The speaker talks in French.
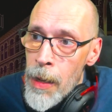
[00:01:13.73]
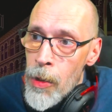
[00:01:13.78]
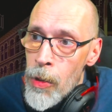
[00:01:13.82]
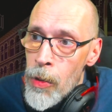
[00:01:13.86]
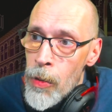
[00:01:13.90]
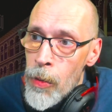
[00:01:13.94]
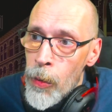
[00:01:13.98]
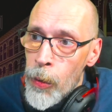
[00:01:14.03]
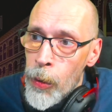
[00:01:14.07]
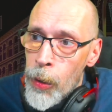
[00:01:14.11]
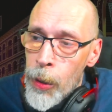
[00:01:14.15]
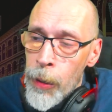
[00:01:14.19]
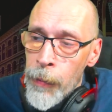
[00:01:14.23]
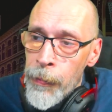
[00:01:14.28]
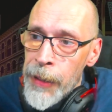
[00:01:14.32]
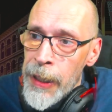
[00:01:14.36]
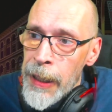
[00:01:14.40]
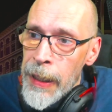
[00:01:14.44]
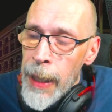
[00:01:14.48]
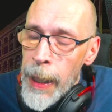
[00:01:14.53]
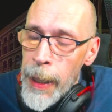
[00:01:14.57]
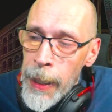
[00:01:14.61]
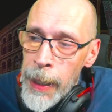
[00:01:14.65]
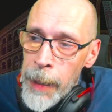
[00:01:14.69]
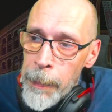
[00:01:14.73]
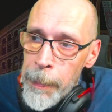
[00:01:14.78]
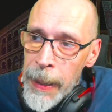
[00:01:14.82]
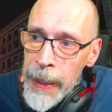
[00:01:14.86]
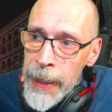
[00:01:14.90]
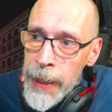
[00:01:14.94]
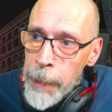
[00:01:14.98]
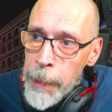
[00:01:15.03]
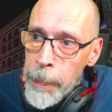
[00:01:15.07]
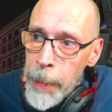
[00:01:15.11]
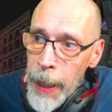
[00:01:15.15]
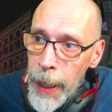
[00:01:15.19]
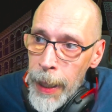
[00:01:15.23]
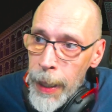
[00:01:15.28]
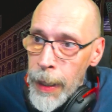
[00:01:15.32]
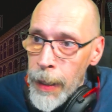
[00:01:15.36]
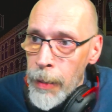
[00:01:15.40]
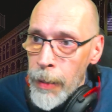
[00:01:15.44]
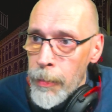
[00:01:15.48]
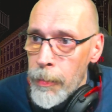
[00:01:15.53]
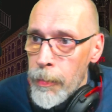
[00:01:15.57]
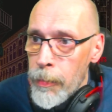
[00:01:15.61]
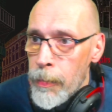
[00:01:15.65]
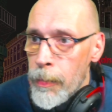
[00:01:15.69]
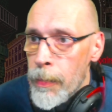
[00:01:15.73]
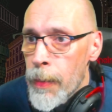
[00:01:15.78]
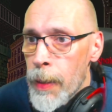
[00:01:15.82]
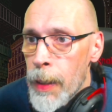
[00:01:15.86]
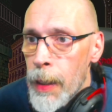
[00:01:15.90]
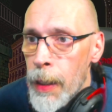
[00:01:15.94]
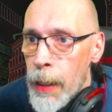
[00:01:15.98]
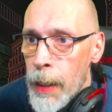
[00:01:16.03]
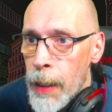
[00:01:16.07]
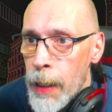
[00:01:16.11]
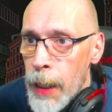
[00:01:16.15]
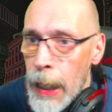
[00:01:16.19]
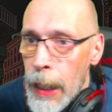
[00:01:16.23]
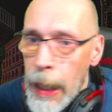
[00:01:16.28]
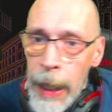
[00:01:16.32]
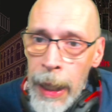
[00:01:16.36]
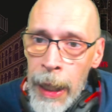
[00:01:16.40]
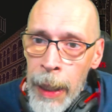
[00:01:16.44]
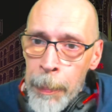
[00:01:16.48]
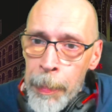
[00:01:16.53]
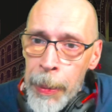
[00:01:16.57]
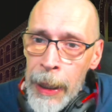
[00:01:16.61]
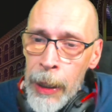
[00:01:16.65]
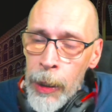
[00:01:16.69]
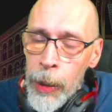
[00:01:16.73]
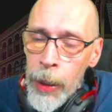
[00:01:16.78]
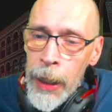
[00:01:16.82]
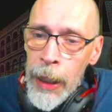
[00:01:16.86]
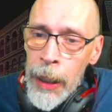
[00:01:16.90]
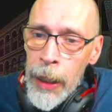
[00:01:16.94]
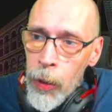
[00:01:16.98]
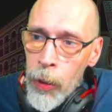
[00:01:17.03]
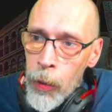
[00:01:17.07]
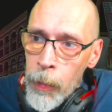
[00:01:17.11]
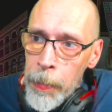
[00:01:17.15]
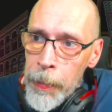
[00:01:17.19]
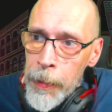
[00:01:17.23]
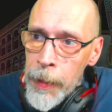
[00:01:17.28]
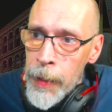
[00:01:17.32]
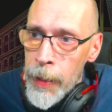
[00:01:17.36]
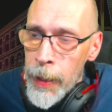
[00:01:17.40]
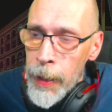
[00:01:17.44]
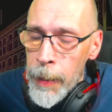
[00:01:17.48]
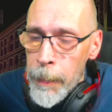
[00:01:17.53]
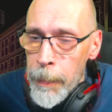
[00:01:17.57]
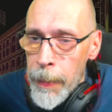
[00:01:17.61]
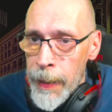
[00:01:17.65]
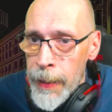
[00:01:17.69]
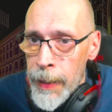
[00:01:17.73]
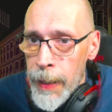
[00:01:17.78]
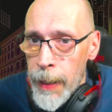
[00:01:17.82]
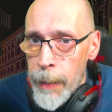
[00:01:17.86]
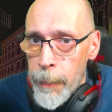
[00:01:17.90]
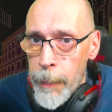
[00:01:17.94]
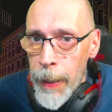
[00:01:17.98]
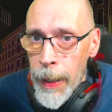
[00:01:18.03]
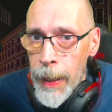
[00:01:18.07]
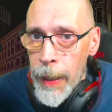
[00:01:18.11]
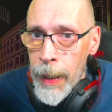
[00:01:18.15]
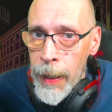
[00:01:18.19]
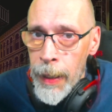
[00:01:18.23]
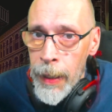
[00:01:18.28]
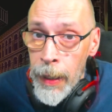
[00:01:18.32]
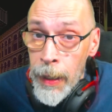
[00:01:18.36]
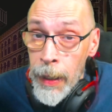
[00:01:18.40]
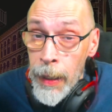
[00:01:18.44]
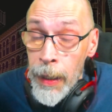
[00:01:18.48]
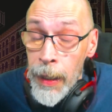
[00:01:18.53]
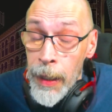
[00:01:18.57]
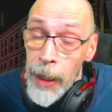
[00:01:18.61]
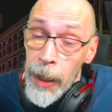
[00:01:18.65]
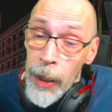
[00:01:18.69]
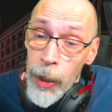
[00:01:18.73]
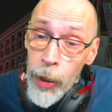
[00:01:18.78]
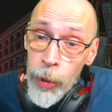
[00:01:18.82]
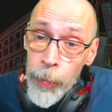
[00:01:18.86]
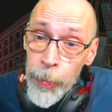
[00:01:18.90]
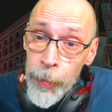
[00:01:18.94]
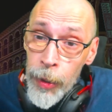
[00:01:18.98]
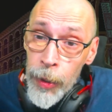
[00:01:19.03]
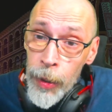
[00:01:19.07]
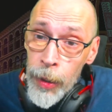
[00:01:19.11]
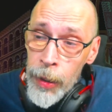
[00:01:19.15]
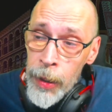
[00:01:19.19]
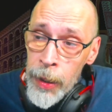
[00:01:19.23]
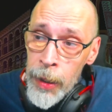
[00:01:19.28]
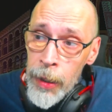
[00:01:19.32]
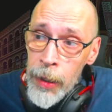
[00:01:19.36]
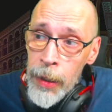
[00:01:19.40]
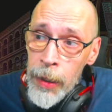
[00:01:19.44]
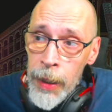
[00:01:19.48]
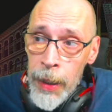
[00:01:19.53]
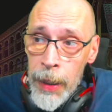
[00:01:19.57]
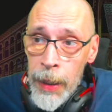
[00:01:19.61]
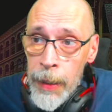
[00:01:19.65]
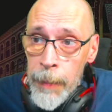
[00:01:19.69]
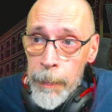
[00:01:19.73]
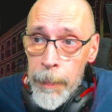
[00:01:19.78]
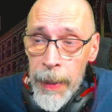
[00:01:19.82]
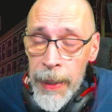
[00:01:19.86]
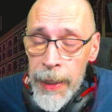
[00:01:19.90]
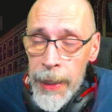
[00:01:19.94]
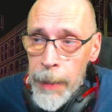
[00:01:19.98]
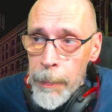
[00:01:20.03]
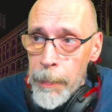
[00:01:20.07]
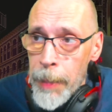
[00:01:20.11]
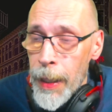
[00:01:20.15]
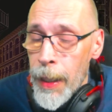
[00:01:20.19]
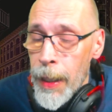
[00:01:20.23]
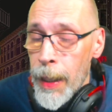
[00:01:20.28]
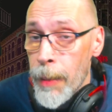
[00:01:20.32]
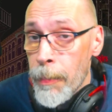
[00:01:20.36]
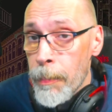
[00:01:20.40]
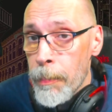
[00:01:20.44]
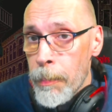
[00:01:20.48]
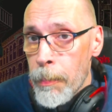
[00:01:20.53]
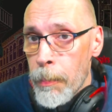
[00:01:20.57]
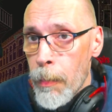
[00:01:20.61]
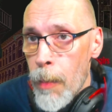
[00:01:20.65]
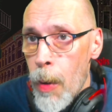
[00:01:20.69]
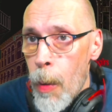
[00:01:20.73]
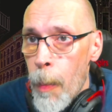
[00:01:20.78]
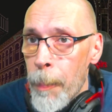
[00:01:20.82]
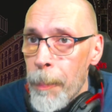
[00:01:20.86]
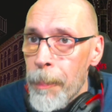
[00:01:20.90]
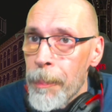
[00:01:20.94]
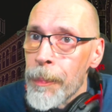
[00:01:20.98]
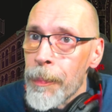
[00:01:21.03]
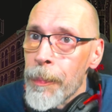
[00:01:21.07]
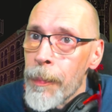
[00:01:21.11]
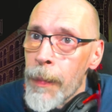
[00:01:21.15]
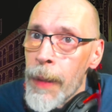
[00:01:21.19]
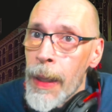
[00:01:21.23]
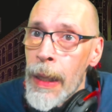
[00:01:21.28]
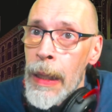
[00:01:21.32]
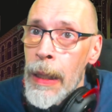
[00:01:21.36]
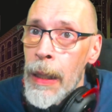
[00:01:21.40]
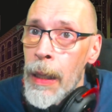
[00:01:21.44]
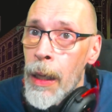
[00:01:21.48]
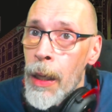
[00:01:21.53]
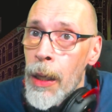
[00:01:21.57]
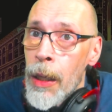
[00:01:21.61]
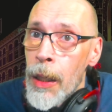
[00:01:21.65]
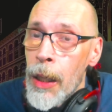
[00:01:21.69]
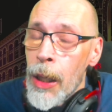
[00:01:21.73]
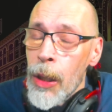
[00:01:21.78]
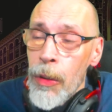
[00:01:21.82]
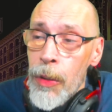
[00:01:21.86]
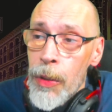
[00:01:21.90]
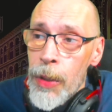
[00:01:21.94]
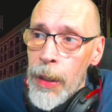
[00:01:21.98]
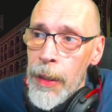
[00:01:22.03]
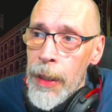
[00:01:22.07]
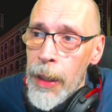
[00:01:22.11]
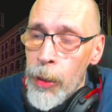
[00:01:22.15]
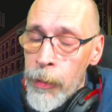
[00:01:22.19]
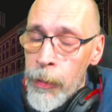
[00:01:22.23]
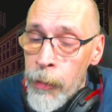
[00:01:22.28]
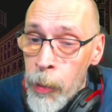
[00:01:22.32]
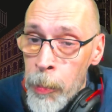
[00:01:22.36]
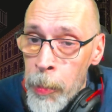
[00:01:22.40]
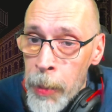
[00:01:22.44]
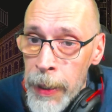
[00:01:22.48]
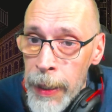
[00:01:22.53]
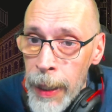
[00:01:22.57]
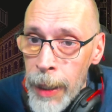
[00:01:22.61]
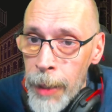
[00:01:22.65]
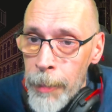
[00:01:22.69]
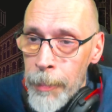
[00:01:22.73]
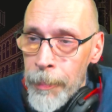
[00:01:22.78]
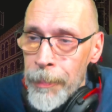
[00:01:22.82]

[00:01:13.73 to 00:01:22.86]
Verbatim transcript: Le Covid est passé par là. Les pénuries de composants est passé par là. Les ruptures de stock est passé par là. Bon. Là, on sort un nouveau modèle.